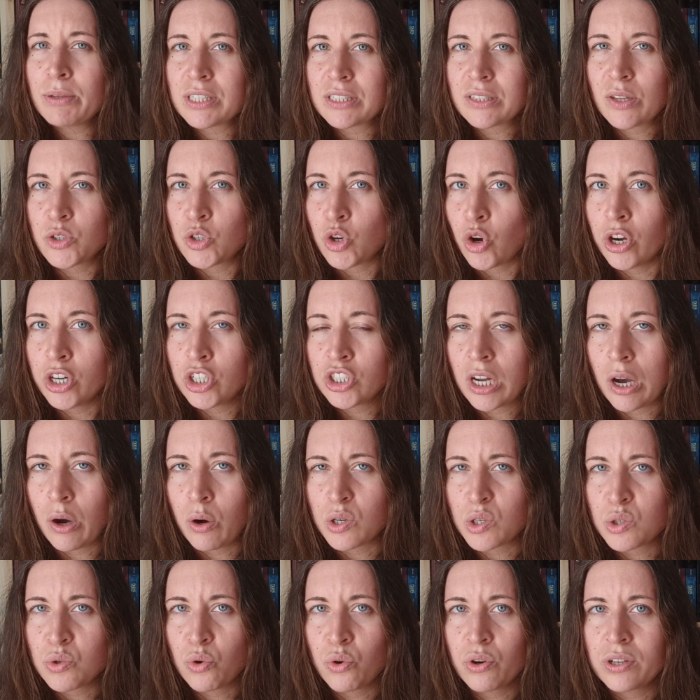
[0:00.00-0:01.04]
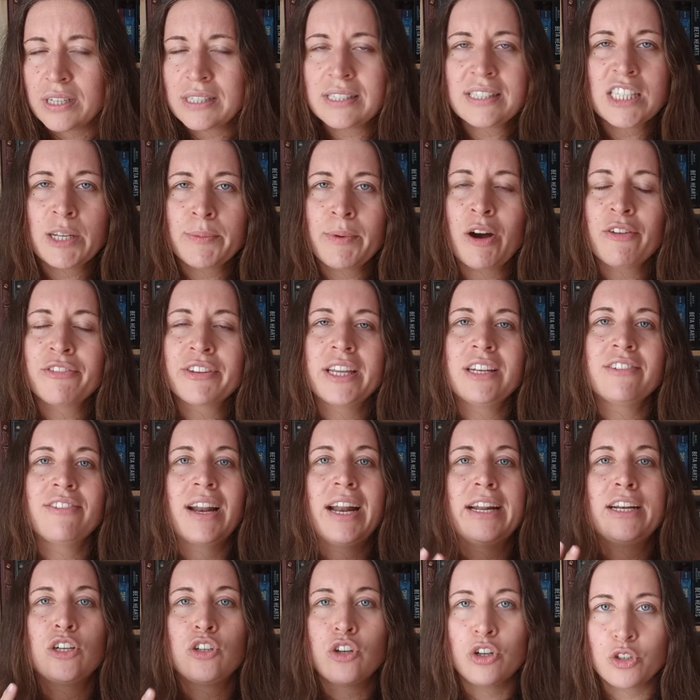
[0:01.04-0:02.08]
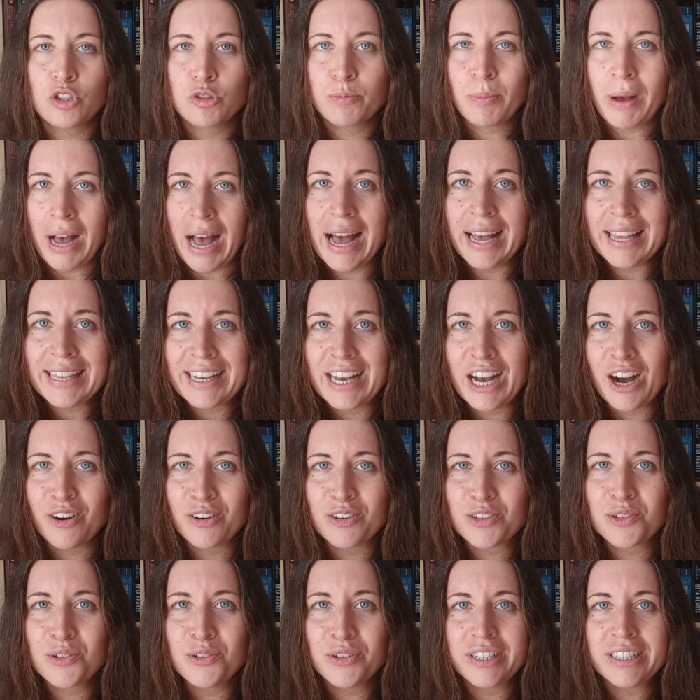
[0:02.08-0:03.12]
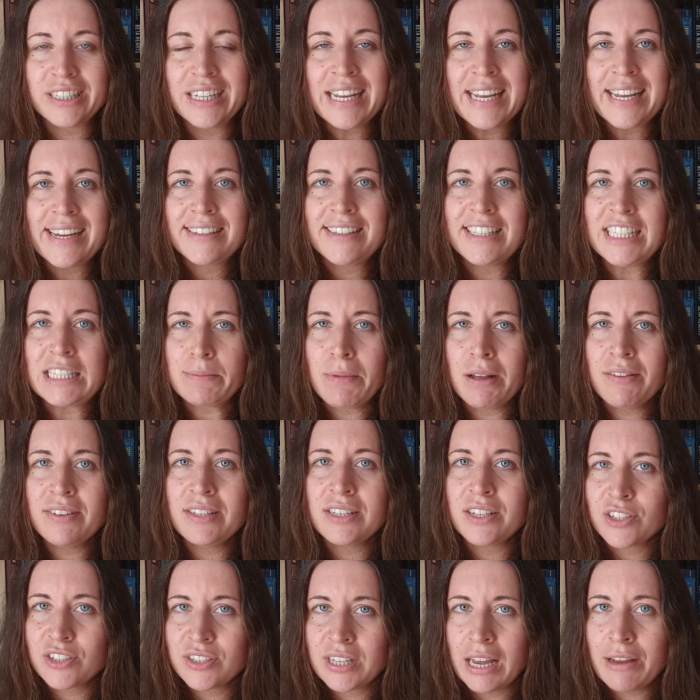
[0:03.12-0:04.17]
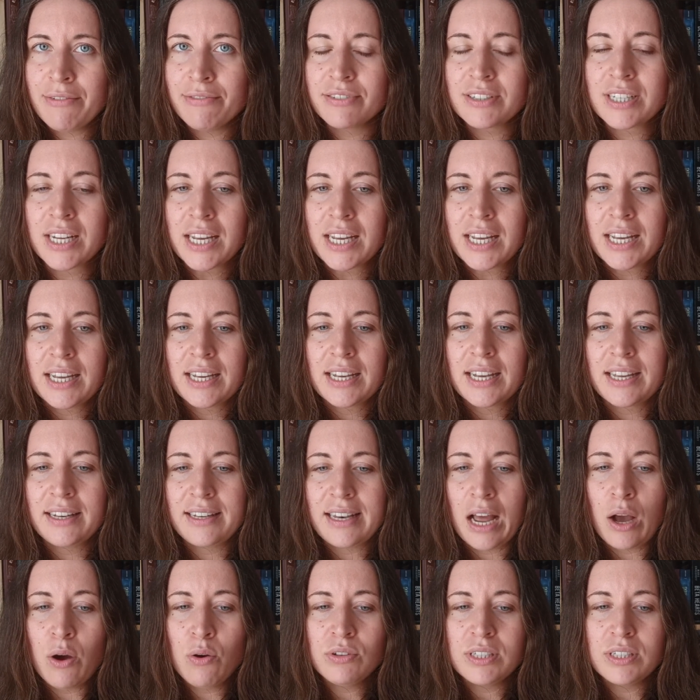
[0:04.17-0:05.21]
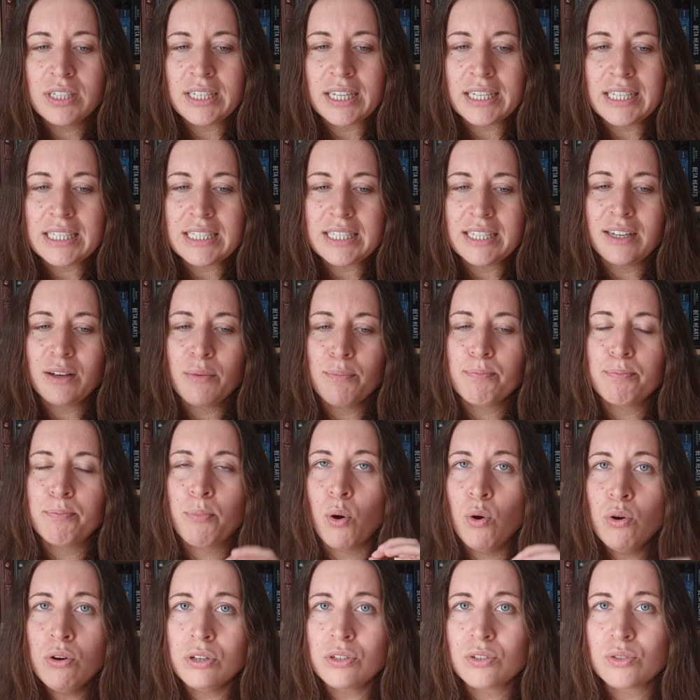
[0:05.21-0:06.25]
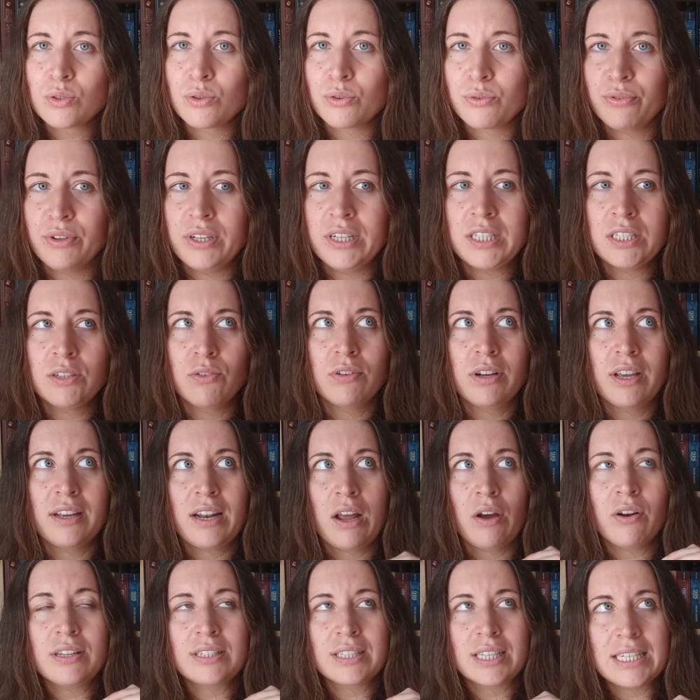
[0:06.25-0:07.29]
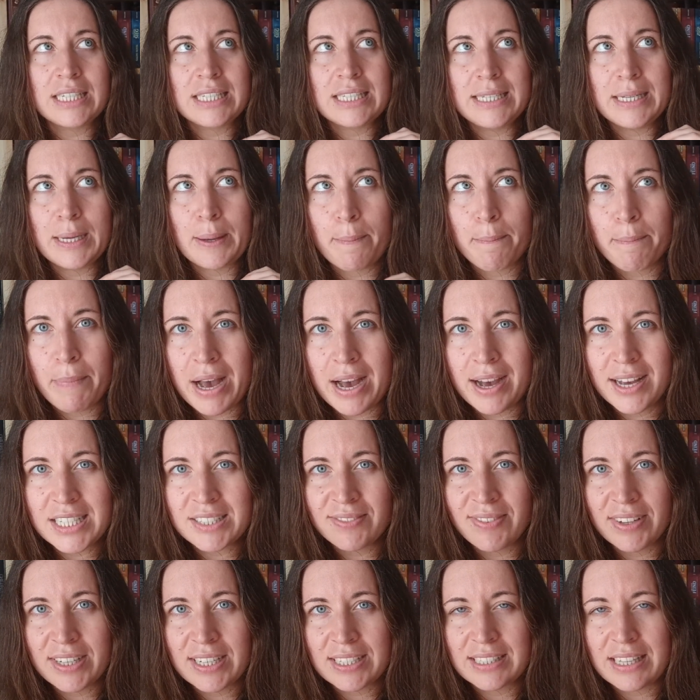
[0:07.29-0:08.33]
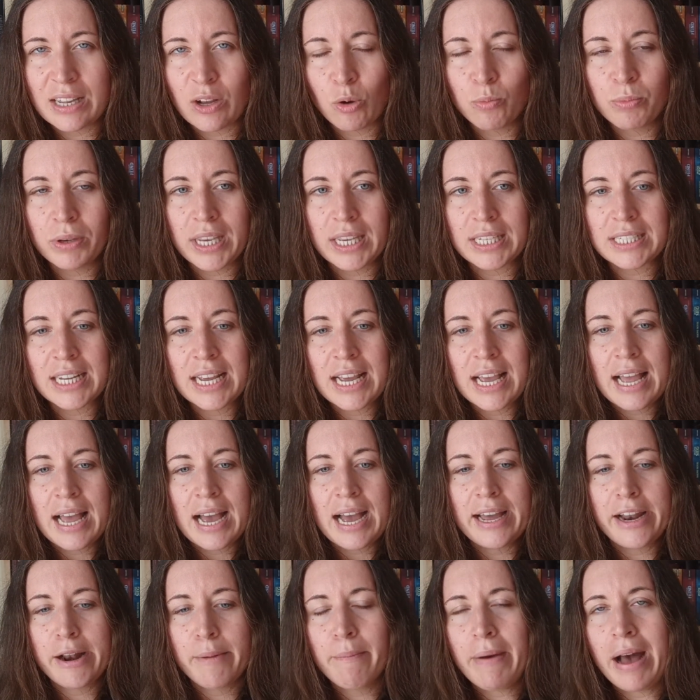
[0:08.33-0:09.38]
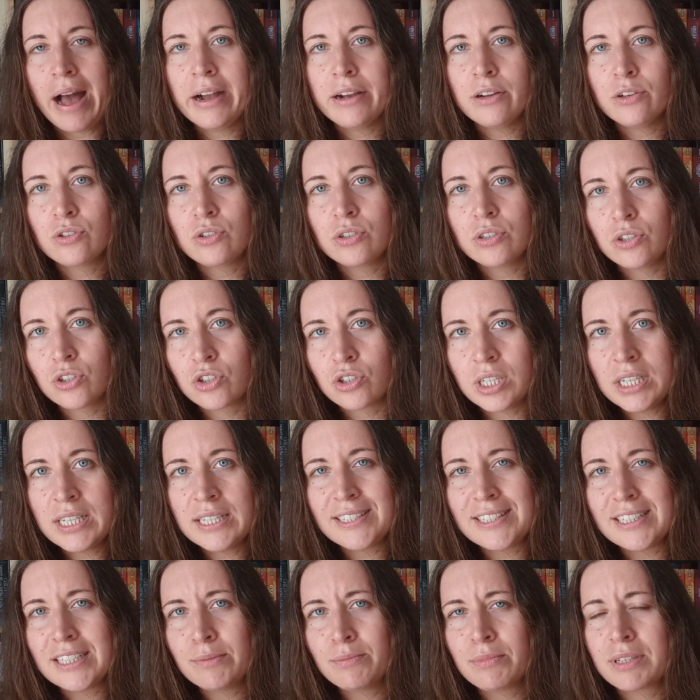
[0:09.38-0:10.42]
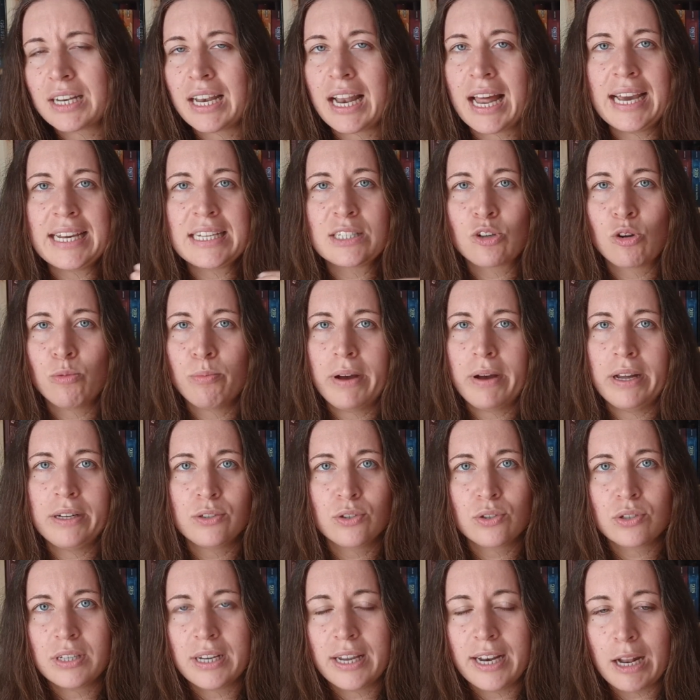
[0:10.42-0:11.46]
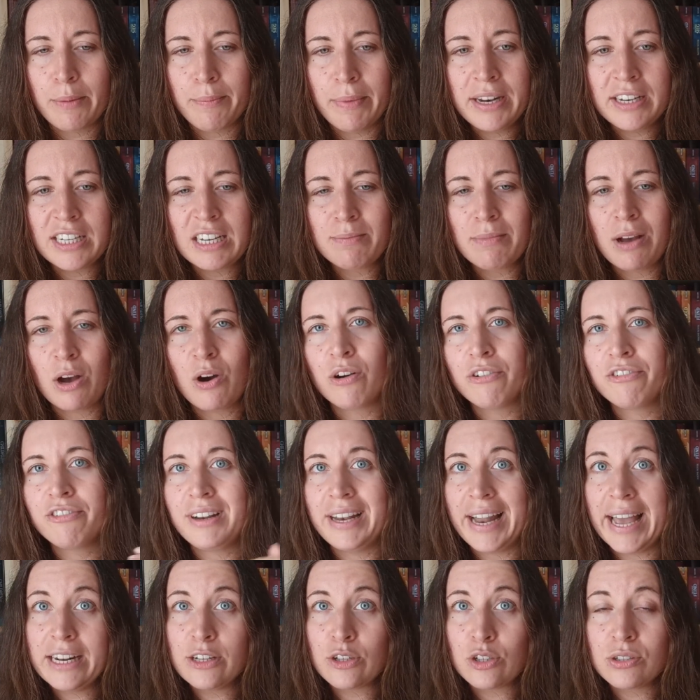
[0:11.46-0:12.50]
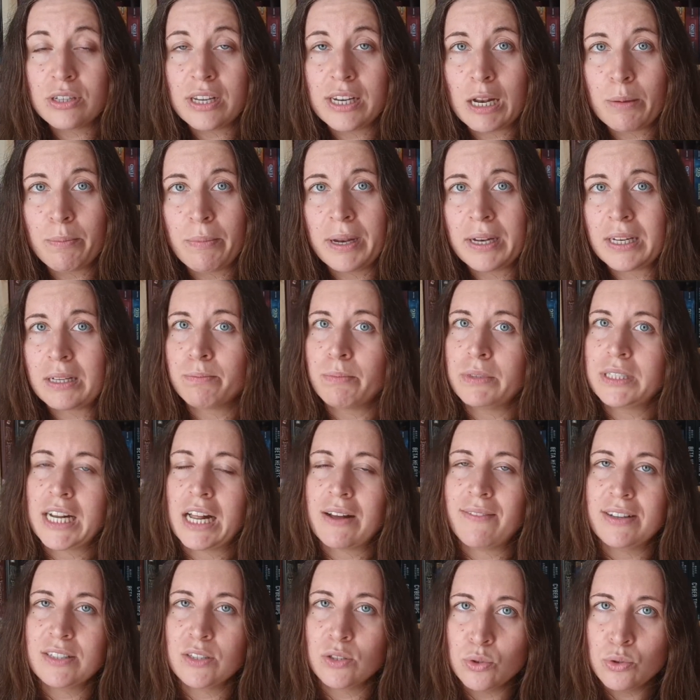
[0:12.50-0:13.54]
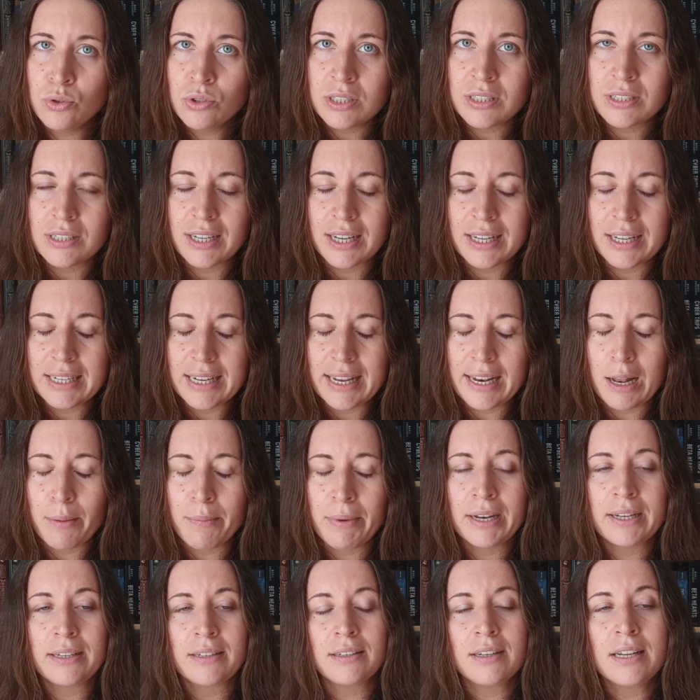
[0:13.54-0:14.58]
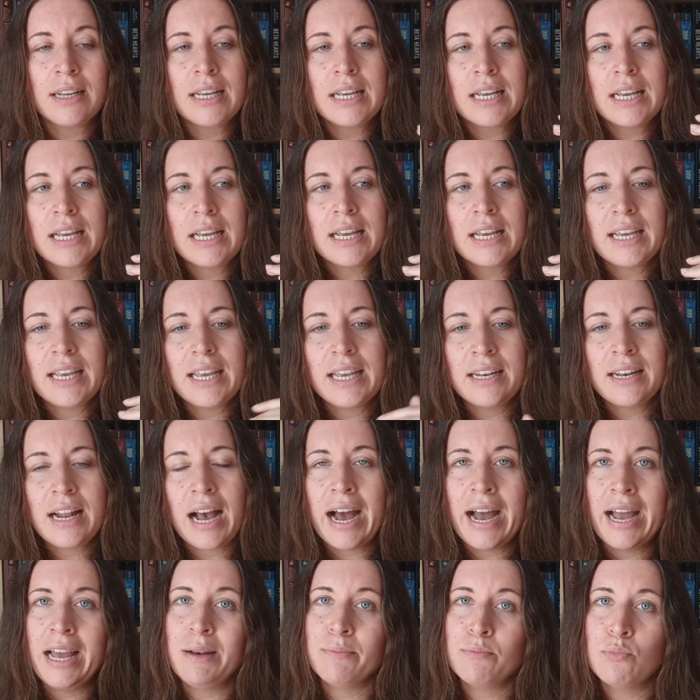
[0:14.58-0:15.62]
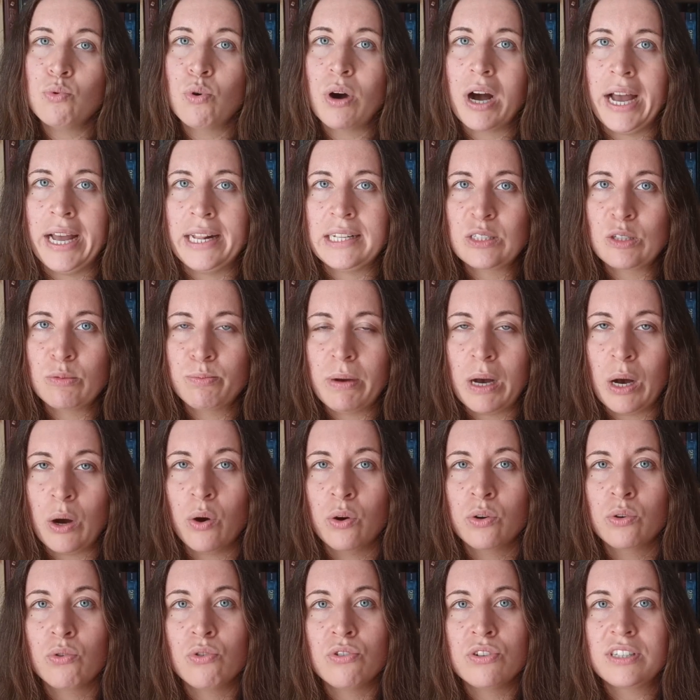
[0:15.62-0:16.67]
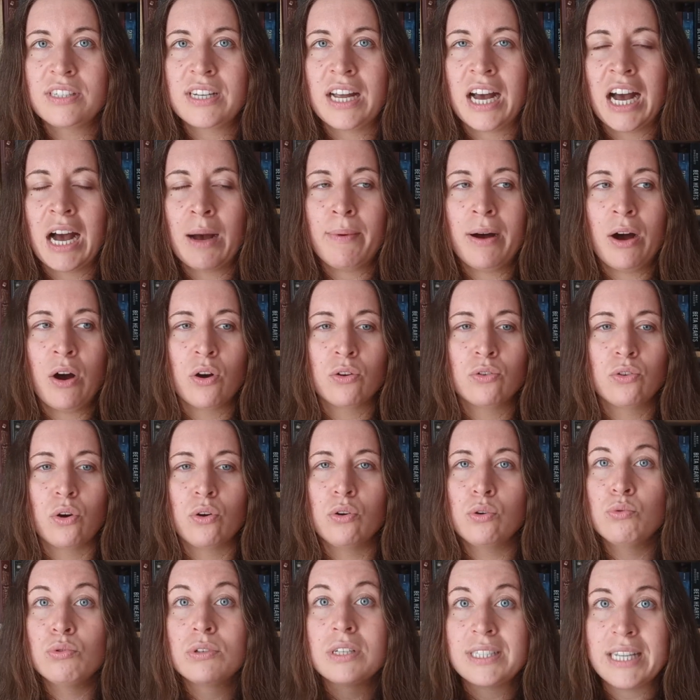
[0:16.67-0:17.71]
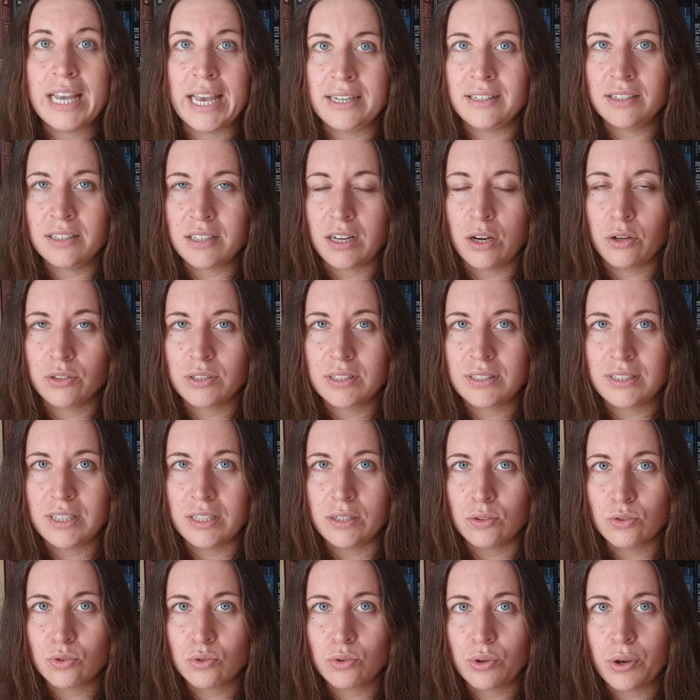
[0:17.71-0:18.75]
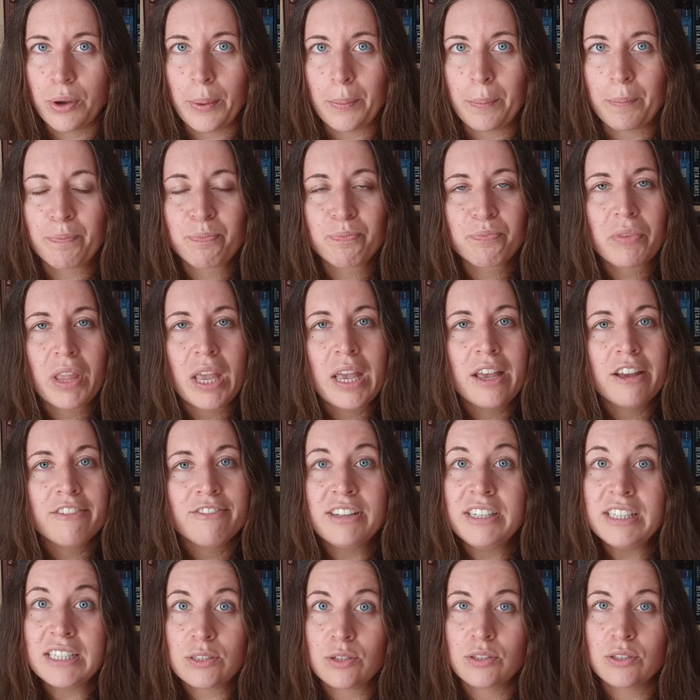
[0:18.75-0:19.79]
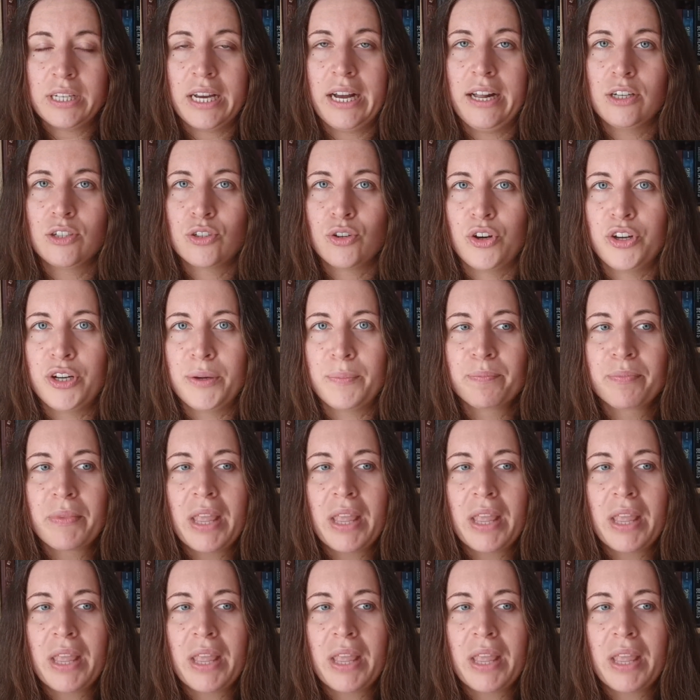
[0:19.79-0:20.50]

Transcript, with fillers: es ist eine deutsche Autorin, es ist aber auf jeden Fall eine deutschsprachige Autorin, die es immer wieder schafft, genau den richtigen Punkt zu finden und genau das richtige Maß, wenn es darum geht, eine magische Geschichte mit leicht romantischen Elementen, aber auch viel Action-Elementen, mit teilweise düsteren Elementen in ein Buch einzubauen und da aber auch noch ein gutes Ende draus ziehen zu können. Finde ich total toll.